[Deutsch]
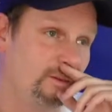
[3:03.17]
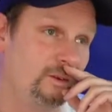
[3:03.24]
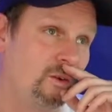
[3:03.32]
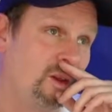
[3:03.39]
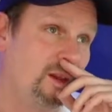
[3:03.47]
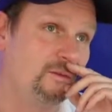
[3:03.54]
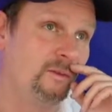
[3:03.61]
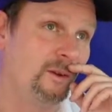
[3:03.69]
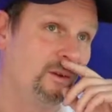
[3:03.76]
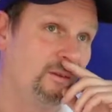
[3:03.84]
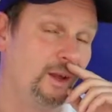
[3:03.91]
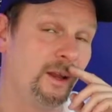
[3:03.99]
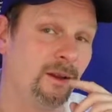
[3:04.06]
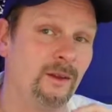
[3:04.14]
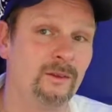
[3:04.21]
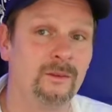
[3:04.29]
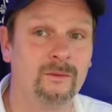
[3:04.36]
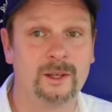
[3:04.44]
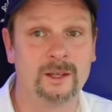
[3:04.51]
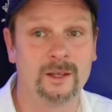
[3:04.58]
Okay, wenn es sei denn es
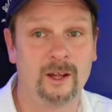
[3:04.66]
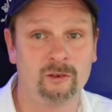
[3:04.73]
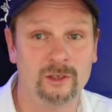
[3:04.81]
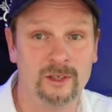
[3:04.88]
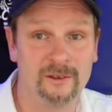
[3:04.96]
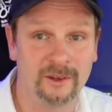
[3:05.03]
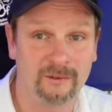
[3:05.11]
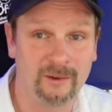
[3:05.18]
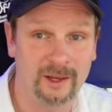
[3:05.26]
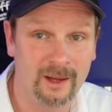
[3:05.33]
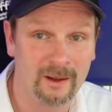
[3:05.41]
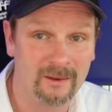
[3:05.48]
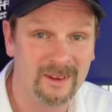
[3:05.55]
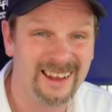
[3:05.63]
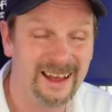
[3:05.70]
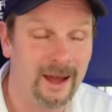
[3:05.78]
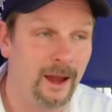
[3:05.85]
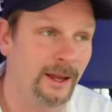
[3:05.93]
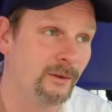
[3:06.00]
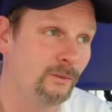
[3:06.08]
ist wirklich kein Schienenersatzverkehr
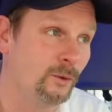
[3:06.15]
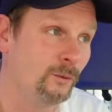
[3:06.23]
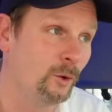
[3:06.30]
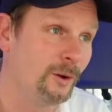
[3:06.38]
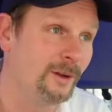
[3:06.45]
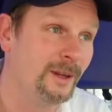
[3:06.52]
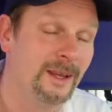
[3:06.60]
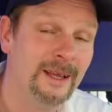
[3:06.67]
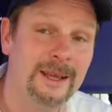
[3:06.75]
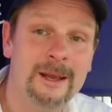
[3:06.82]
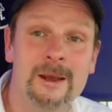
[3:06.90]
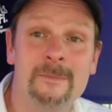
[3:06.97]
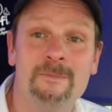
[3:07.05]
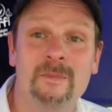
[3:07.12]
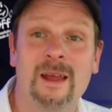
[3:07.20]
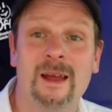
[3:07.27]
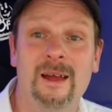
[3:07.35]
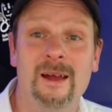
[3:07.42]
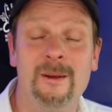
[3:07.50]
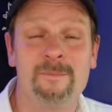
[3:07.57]
eingeführt worden.
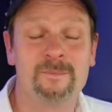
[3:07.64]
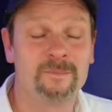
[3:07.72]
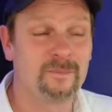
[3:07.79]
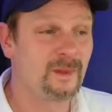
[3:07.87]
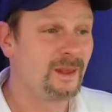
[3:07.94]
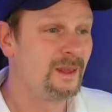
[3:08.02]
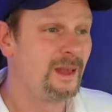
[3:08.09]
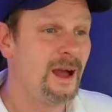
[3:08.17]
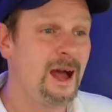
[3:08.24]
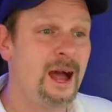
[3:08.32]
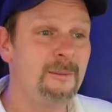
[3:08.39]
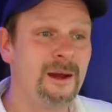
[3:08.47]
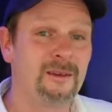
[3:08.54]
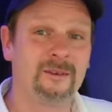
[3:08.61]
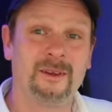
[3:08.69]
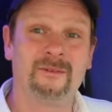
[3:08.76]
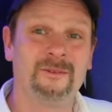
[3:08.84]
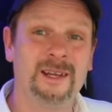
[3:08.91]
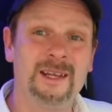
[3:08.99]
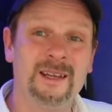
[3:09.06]
Ähm, aber
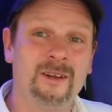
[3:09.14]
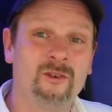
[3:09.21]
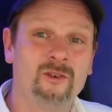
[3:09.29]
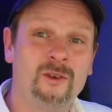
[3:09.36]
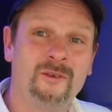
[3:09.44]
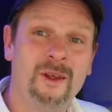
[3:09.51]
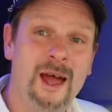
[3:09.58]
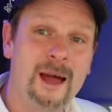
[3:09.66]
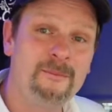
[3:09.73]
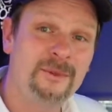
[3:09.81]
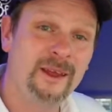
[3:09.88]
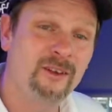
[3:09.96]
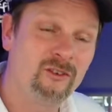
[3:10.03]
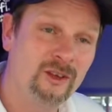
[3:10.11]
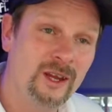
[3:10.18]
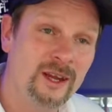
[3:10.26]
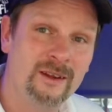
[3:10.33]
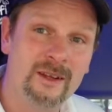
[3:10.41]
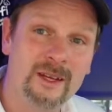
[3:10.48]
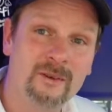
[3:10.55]
wenn er doch schon abseits
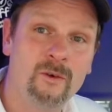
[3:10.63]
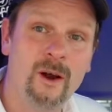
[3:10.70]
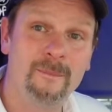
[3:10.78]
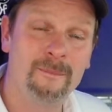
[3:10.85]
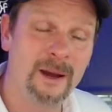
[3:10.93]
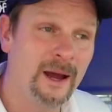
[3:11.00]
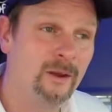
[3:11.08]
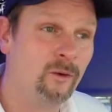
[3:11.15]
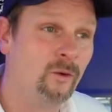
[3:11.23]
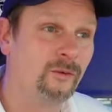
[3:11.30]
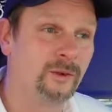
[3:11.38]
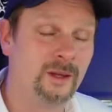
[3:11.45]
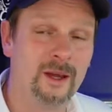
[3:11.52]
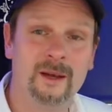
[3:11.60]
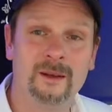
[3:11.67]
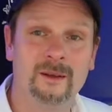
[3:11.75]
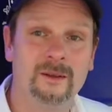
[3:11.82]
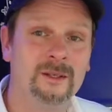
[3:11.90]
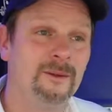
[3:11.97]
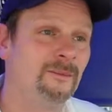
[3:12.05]
steht, irgendwo am Bahnhof,
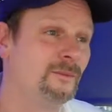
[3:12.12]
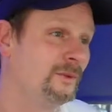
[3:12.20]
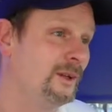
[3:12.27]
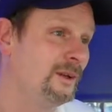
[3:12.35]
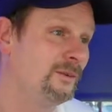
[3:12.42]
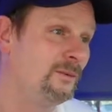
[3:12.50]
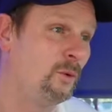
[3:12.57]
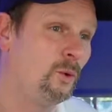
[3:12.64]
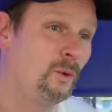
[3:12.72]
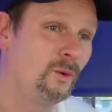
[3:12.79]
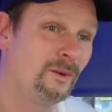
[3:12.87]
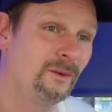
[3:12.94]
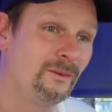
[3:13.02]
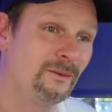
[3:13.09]
ja, ähm, irgendwo